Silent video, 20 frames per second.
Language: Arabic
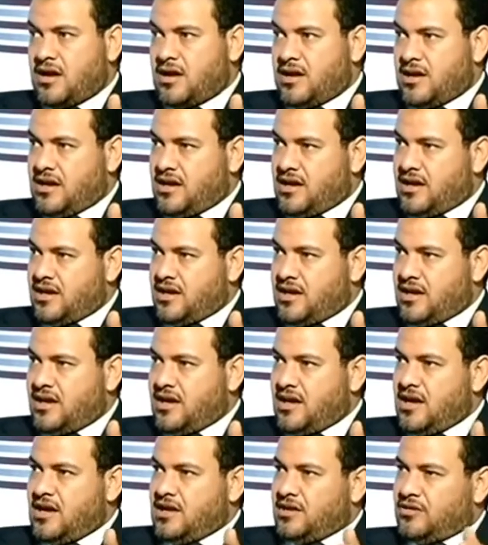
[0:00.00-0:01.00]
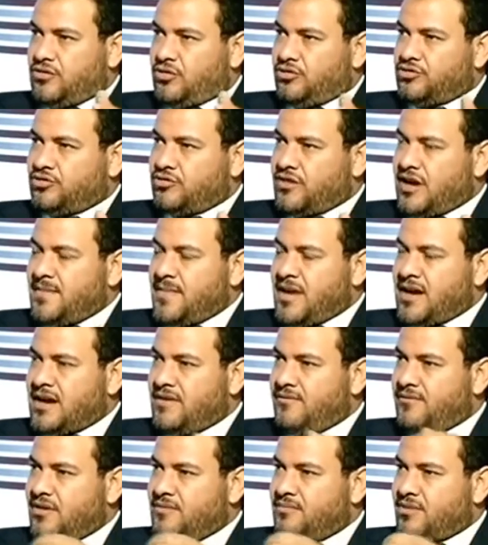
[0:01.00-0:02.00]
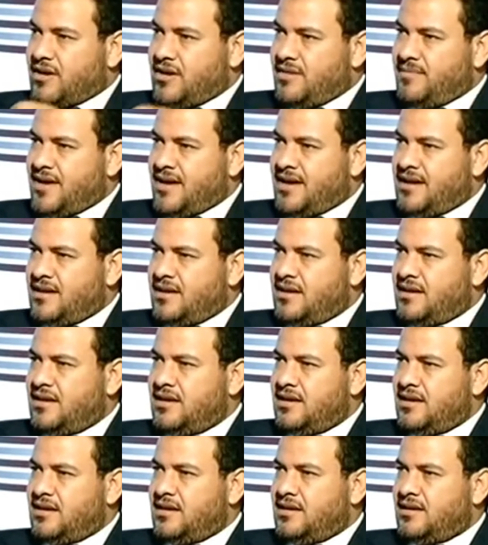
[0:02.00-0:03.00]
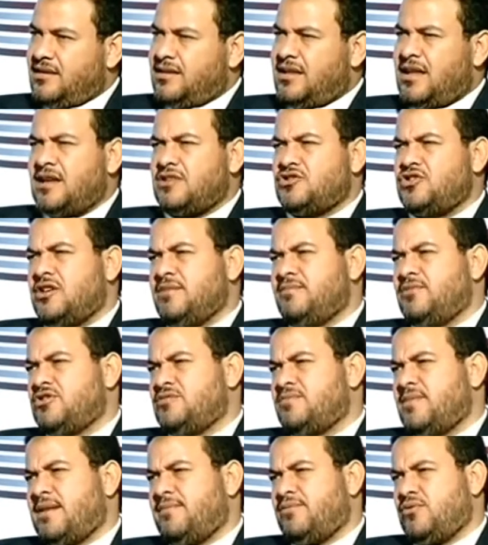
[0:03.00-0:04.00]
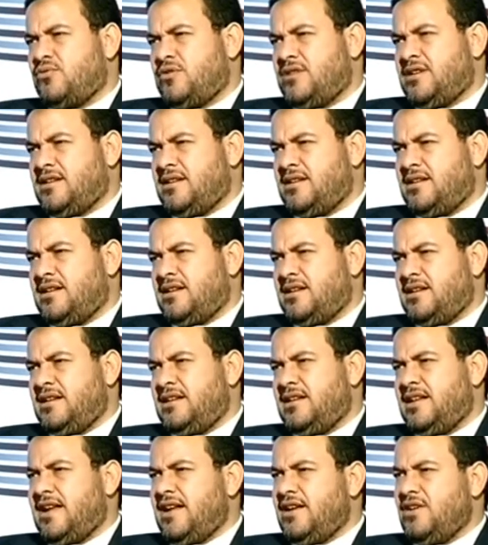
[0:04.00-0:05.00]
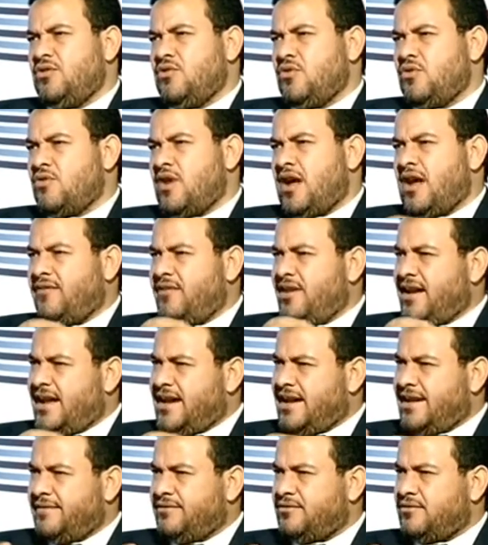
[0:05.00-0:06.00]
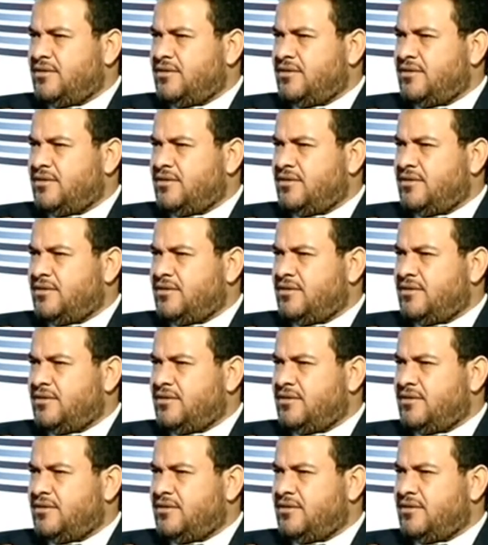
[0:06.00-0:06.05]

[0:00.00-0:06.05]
آه تحصد اماكن في البرلمان ده شيء مش مقبول لانه هو قافل يعني على نفسه تقصد